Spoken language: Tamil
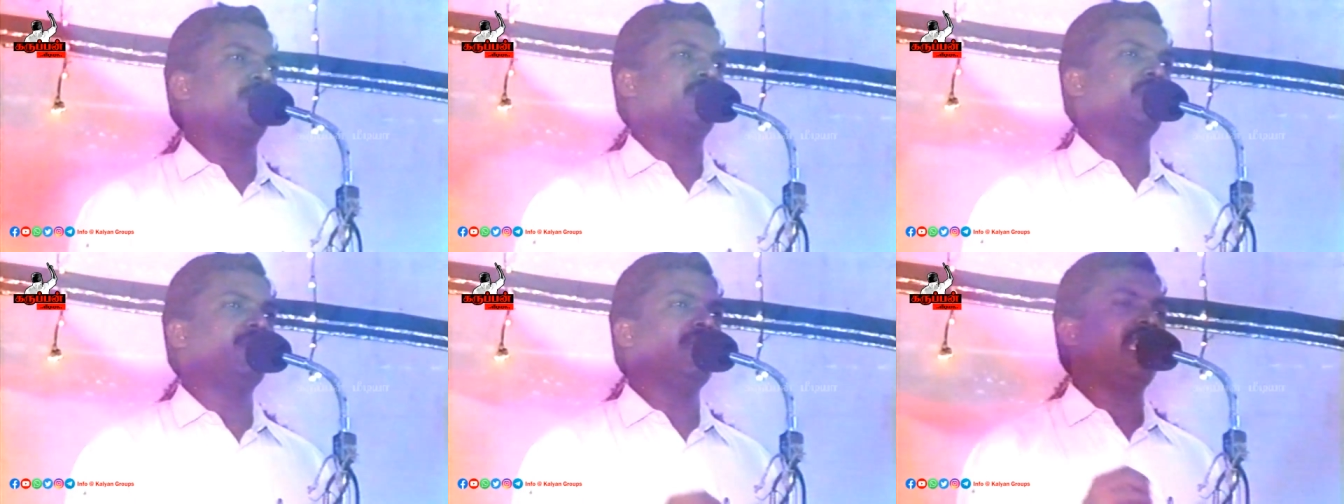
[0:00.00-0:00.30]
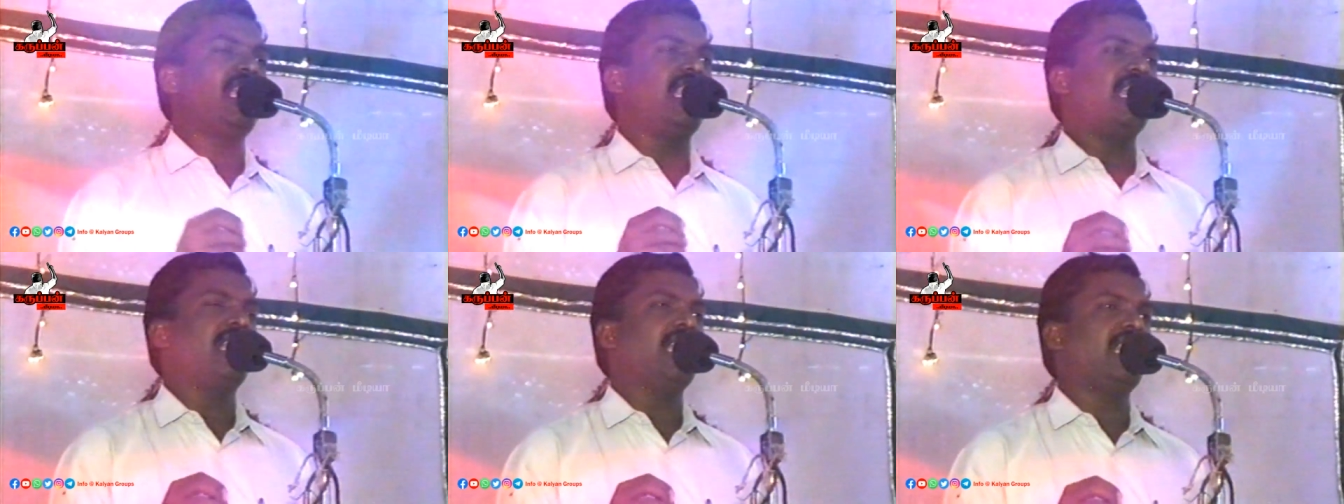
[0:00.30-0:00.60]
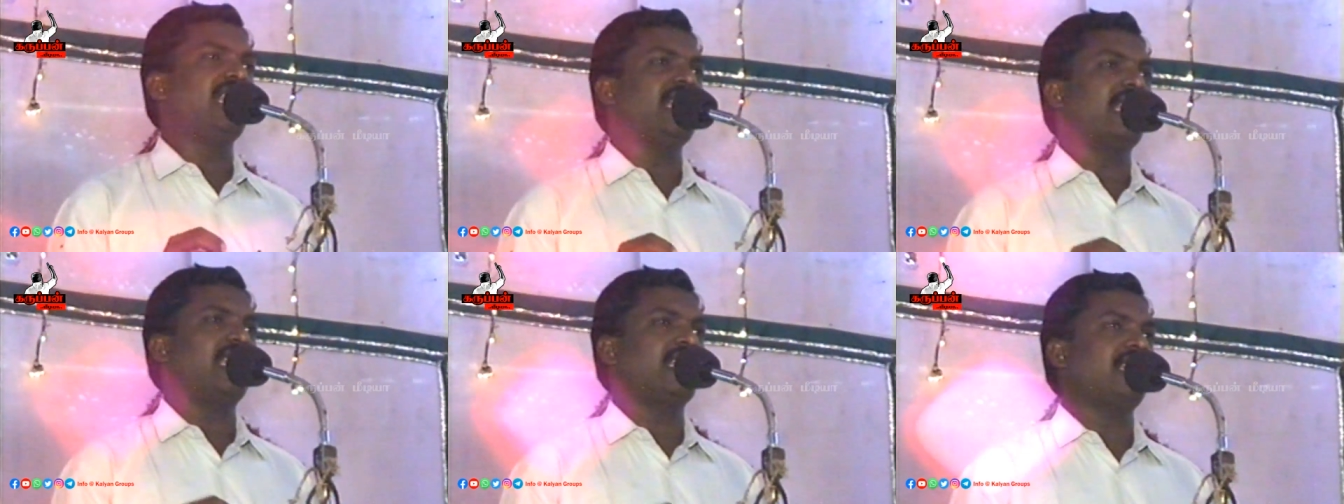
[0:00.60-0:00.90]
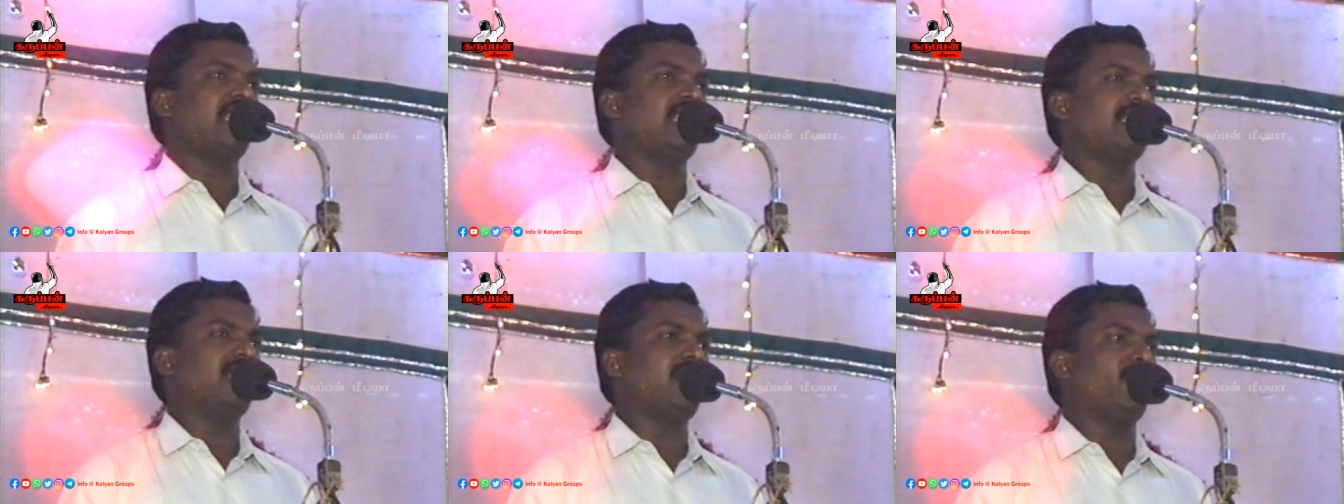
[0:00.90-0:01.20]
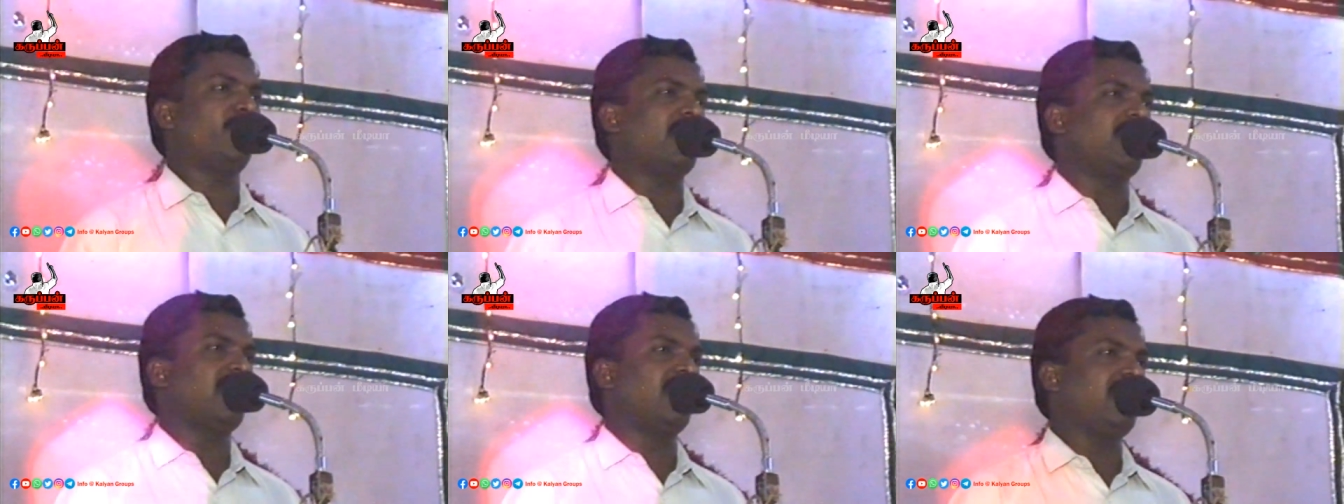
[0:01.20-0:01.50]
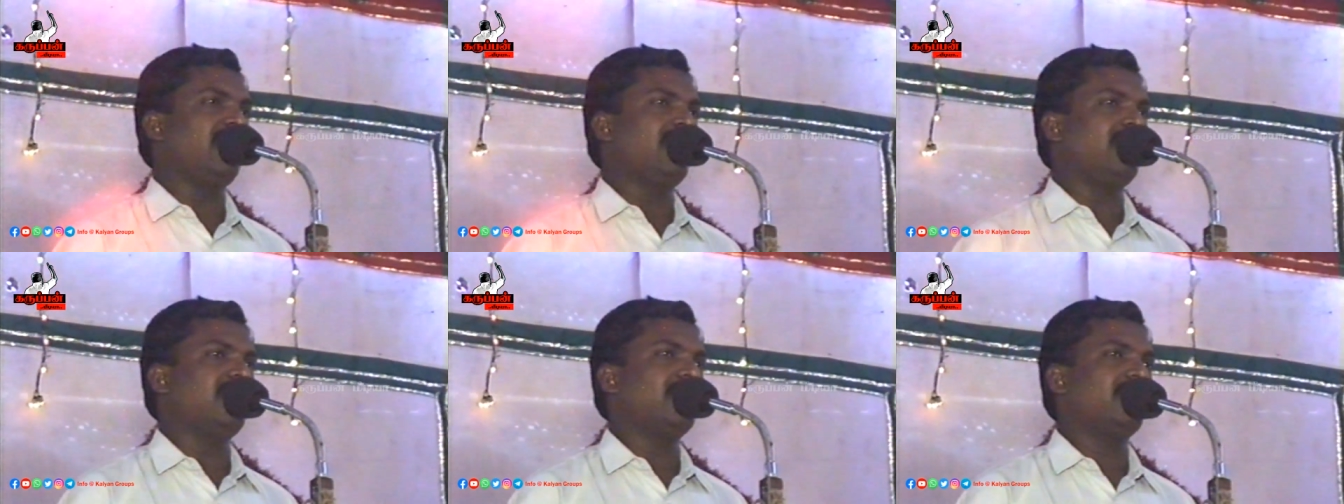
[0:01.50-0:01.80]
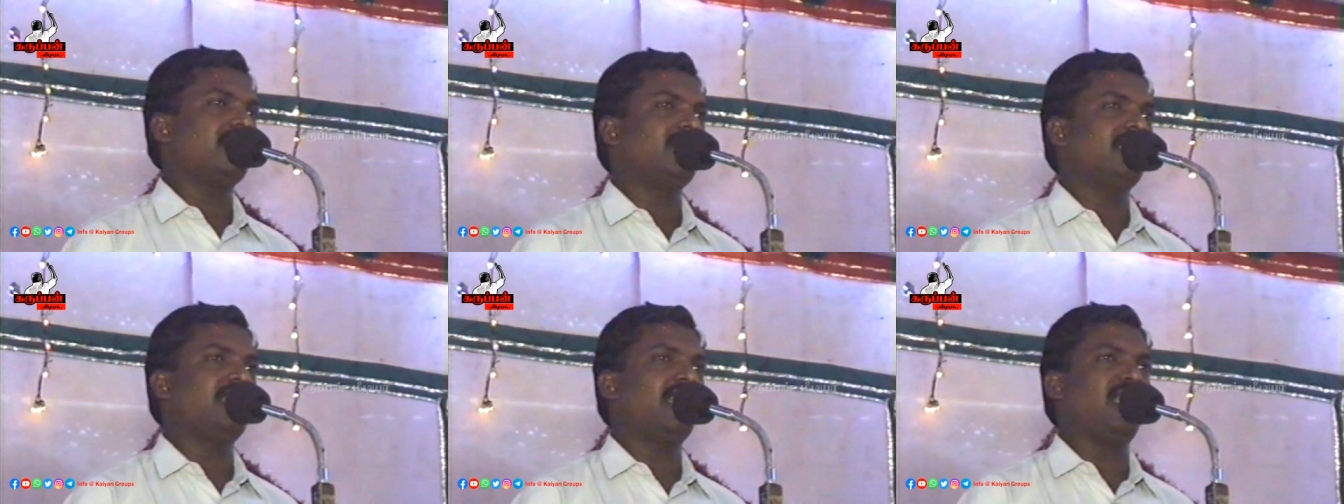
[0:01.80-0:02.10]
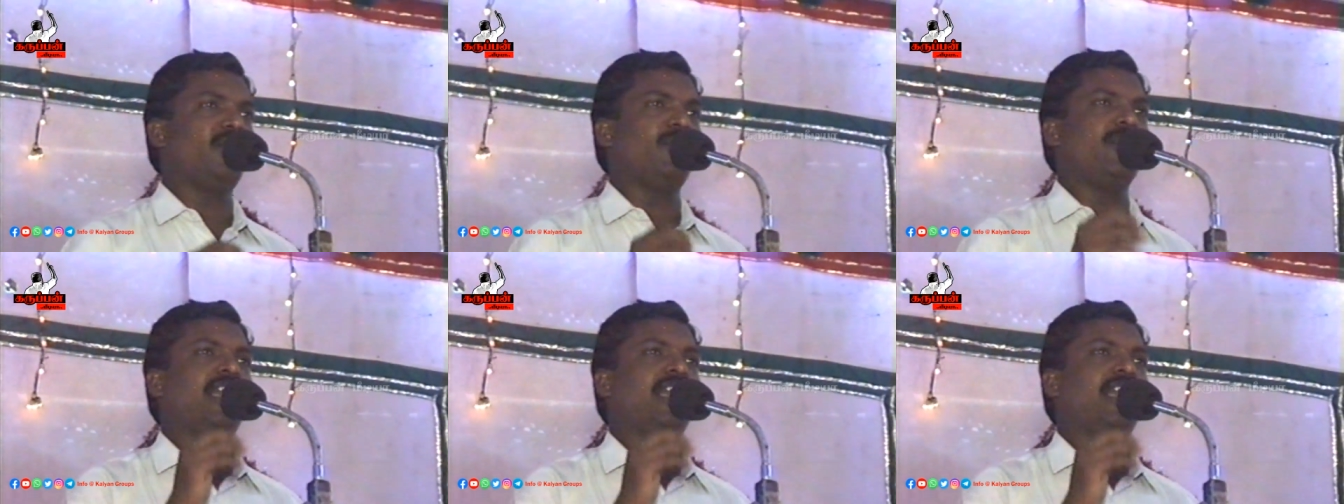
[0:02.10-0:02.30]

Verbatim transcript: இல்லங்களில் நடக்கிற திருமணங்களை எளிமையாக